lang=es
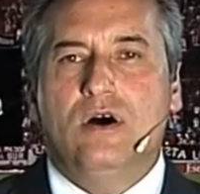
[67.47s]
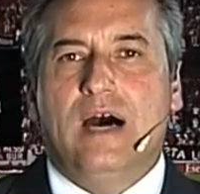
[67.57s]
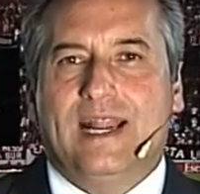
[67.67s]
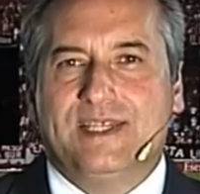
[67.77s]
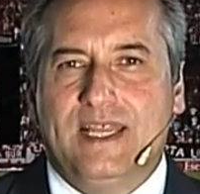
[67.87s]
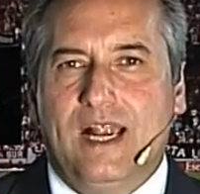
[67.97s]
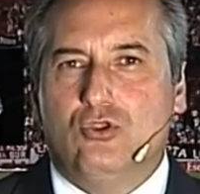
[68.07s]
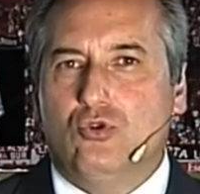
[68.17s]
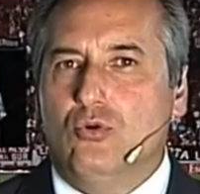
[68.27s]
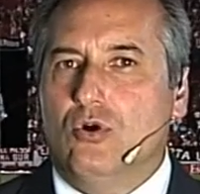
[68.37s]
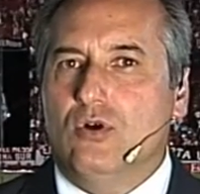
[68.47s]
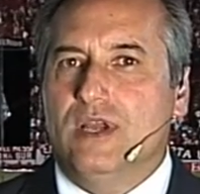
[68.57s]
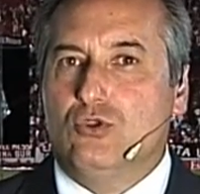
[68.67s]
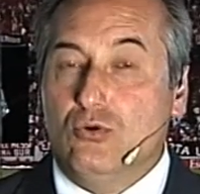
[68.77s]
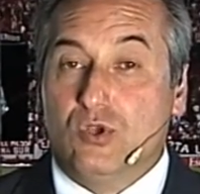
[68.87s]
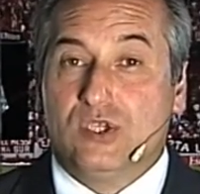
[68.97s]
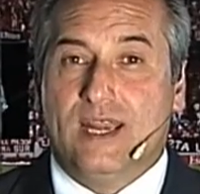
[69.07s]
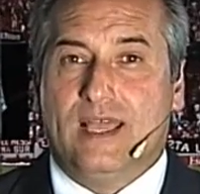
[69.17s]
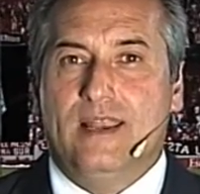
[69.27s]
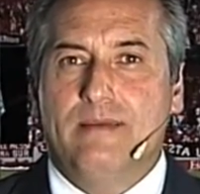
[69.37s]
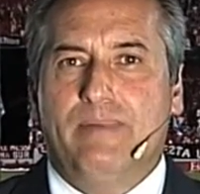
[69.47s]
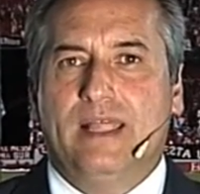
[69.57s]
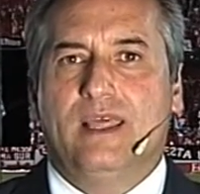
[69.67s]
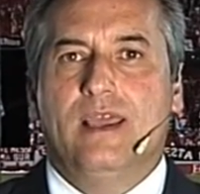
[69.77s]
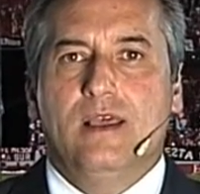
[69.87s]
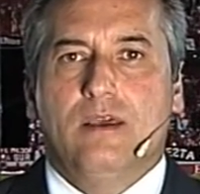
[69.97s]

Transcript: Arsenal tuvo, estuvo cerca del empate,